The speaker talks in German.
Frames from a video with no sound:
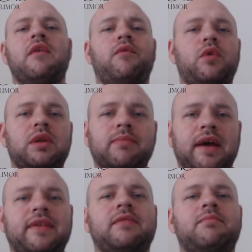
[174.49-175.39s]
wo die
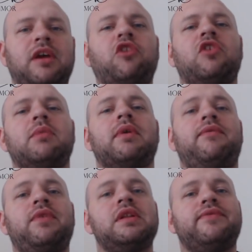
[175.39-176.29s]
meisten Menschen immer
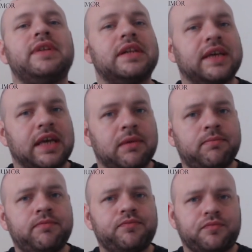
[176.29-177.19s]
viel, viel
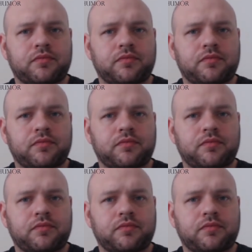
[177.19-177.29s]
geben